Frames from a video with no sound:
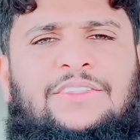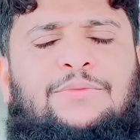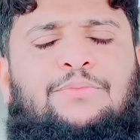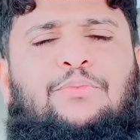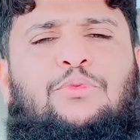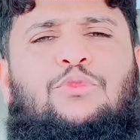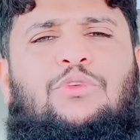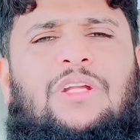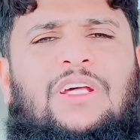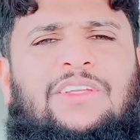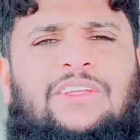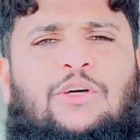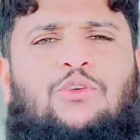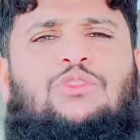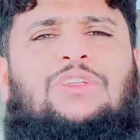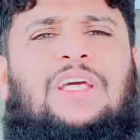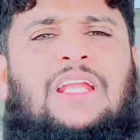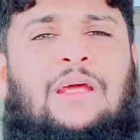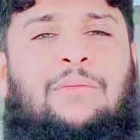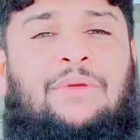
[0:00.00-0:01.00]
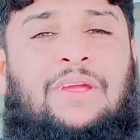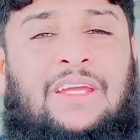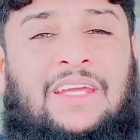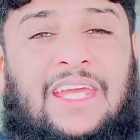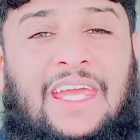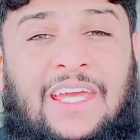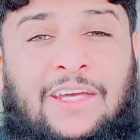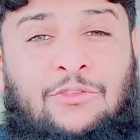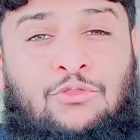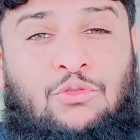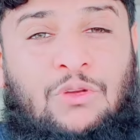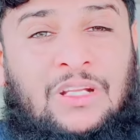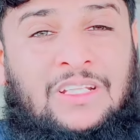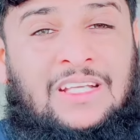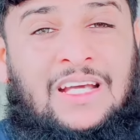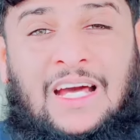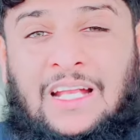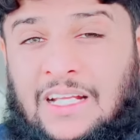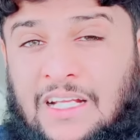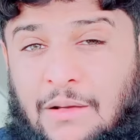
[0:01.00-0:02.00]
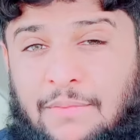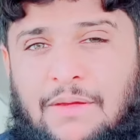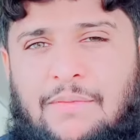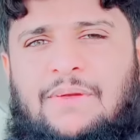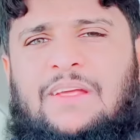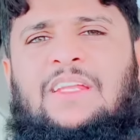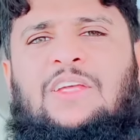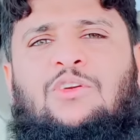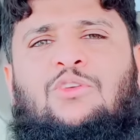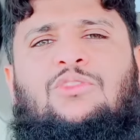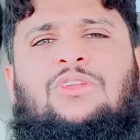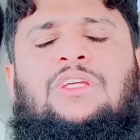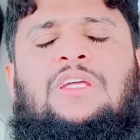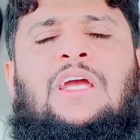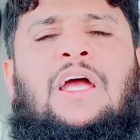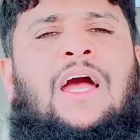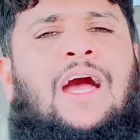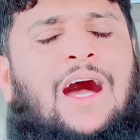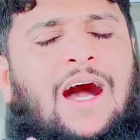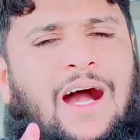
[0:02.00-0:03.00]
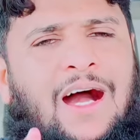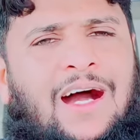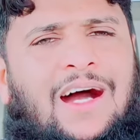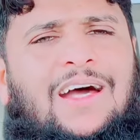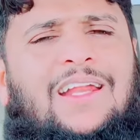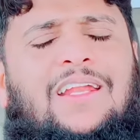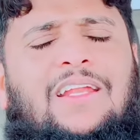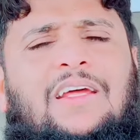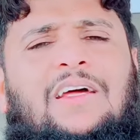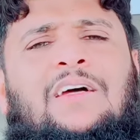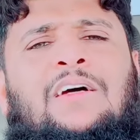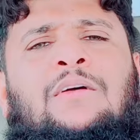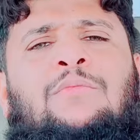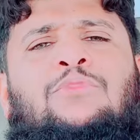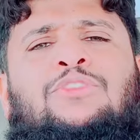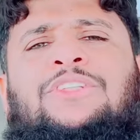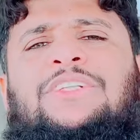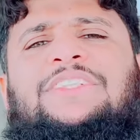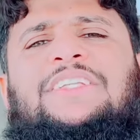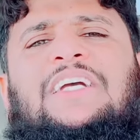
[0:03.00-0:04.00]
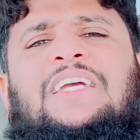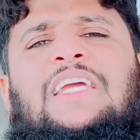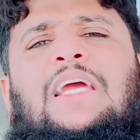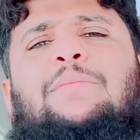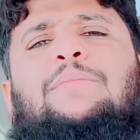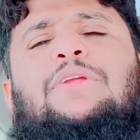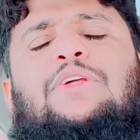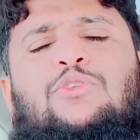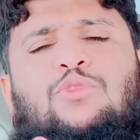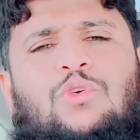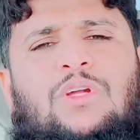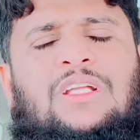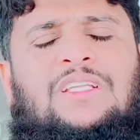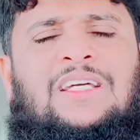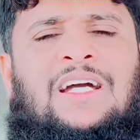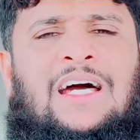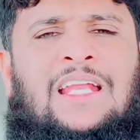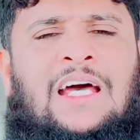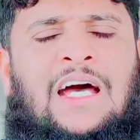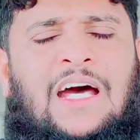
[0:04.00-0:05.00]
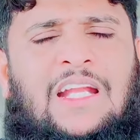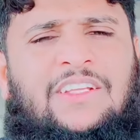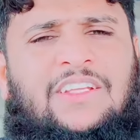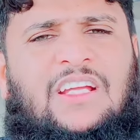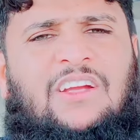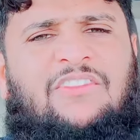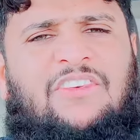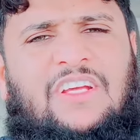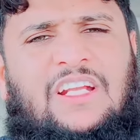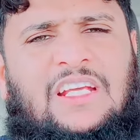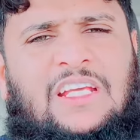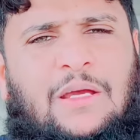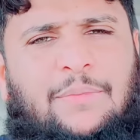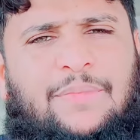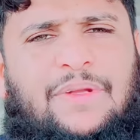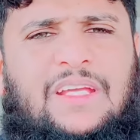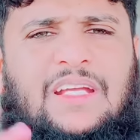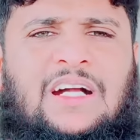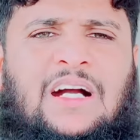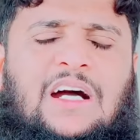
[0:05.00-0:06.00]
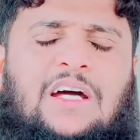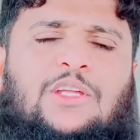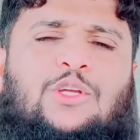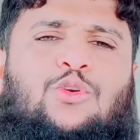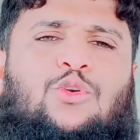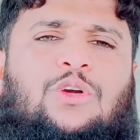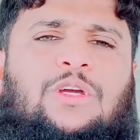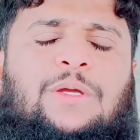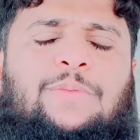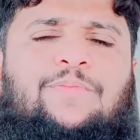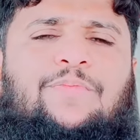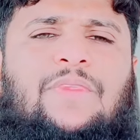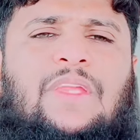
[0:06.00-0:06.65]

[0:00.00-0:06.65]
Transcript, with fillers: पूरे सऊदी अरेबिया की एक सूरत हाल कभी भी नहीं होती हर मुसस्से की अपनी सूरत हाल हर कफील की अपनी कहानी होगी